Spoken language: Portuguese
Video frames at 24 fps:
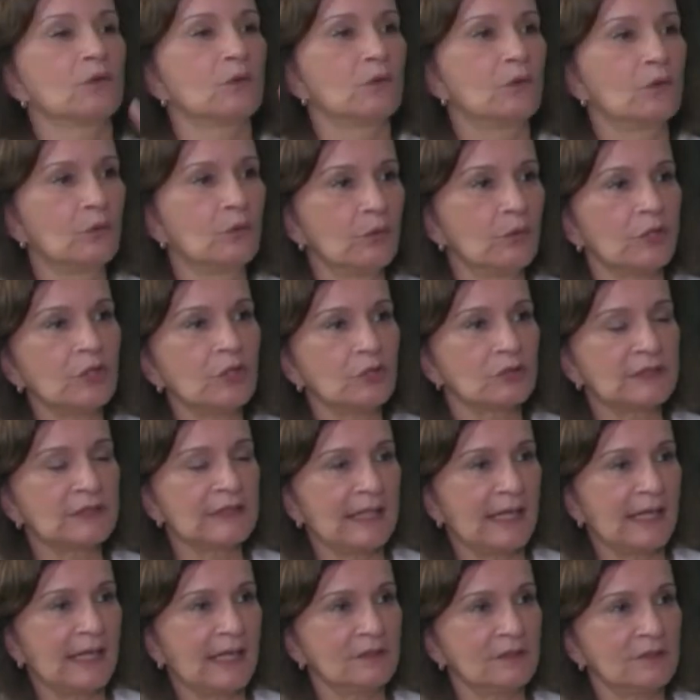
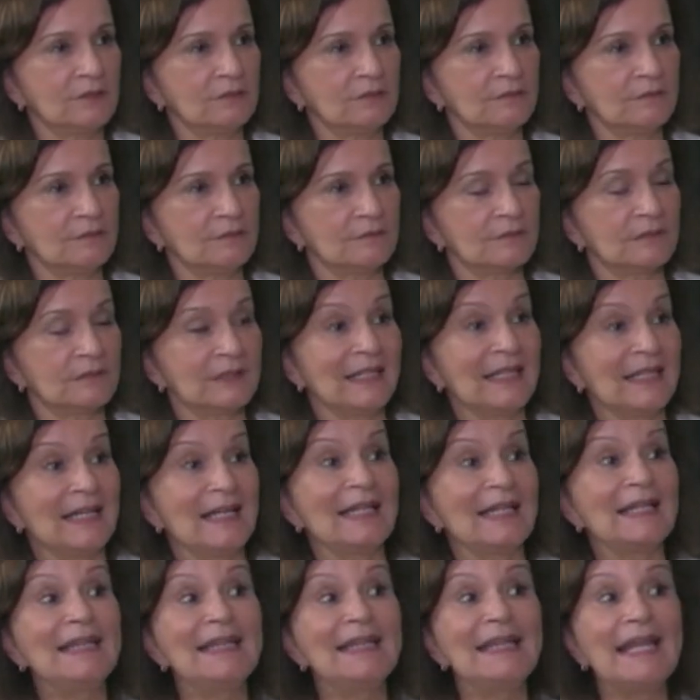Curiosidade,
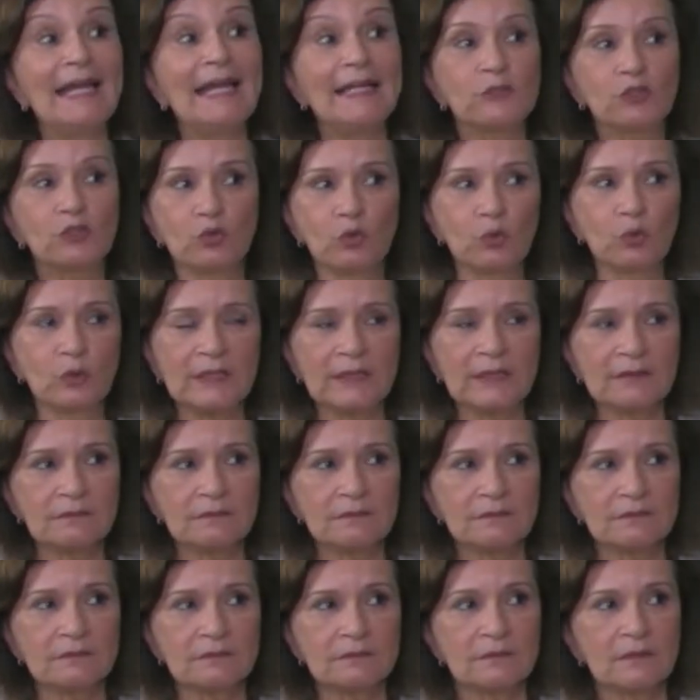leitura
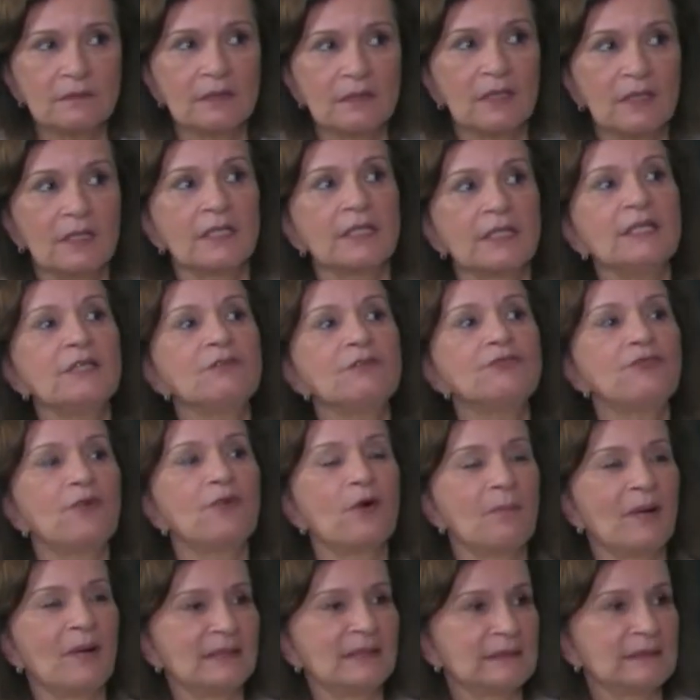e
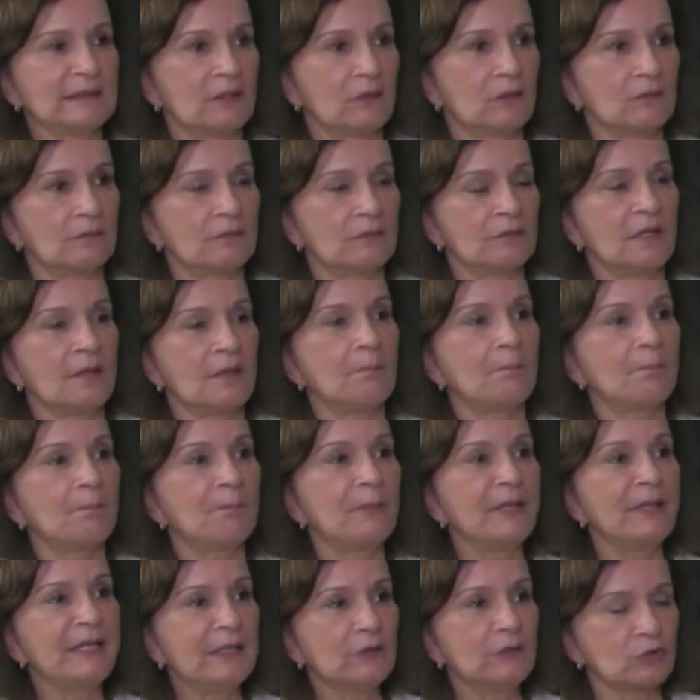informação.
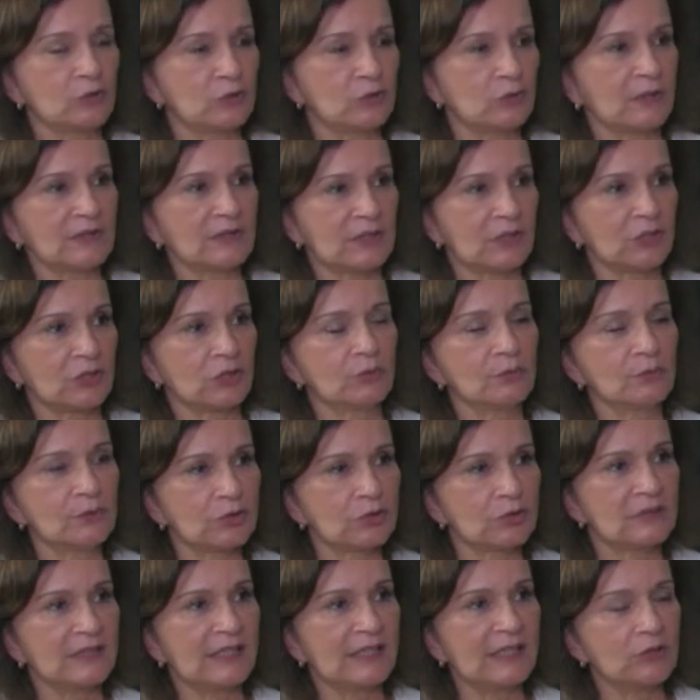Isso, essas
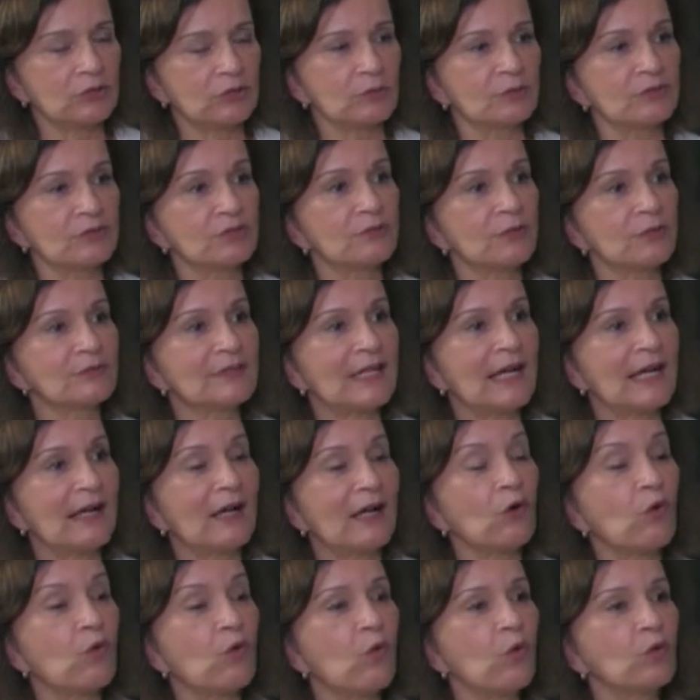duas, três coisas vão dar
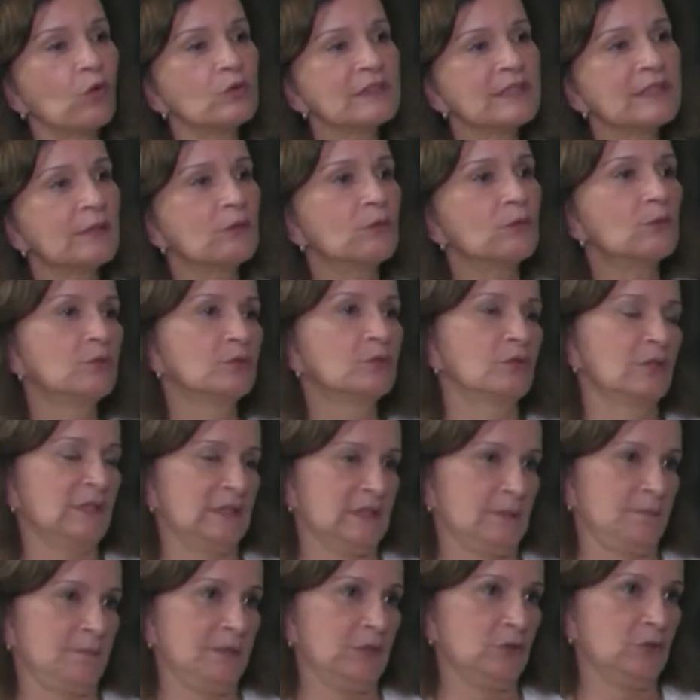conteúdo a
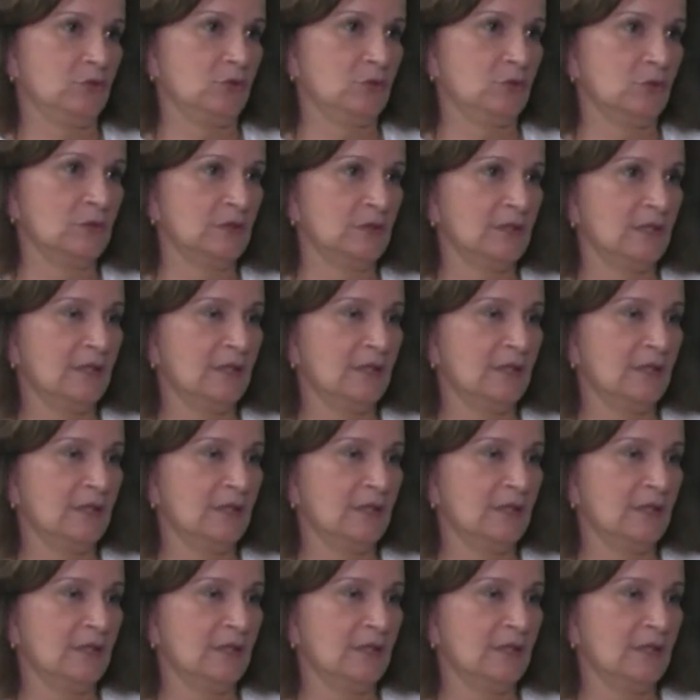essa pessoa.